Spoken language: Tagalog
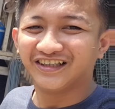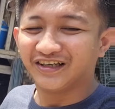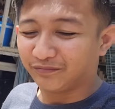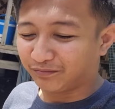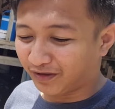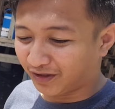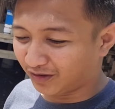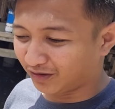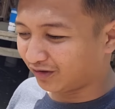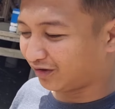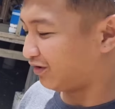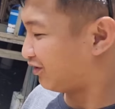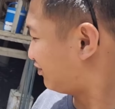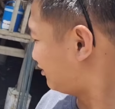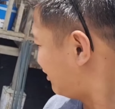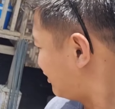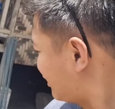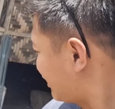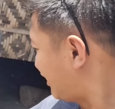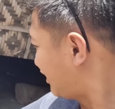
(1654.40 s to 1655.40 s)
pero
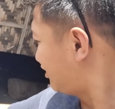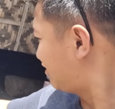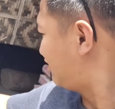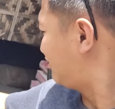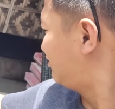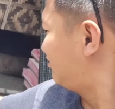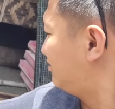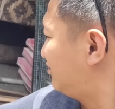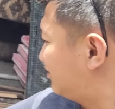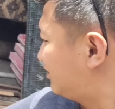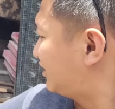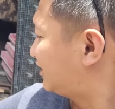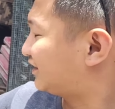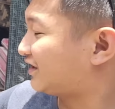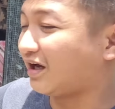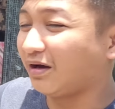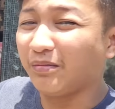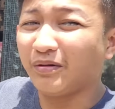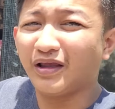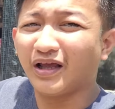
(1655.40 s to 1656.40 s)
tayo ang
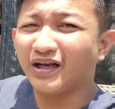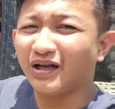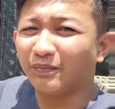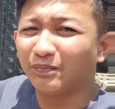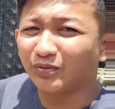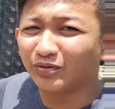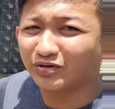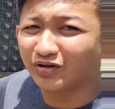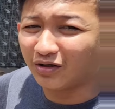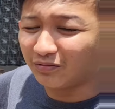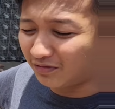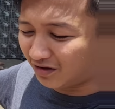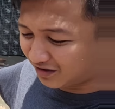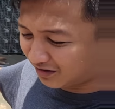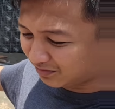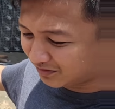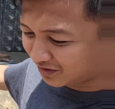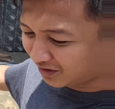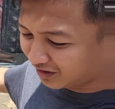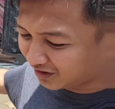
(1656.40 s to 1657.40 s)
dami niyan naputol mga
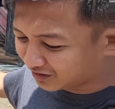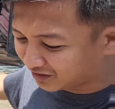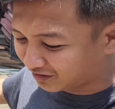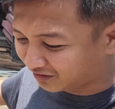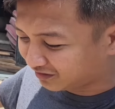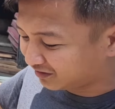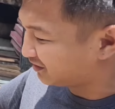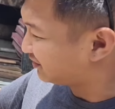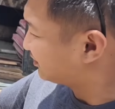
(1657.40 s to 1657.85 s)
team solid oh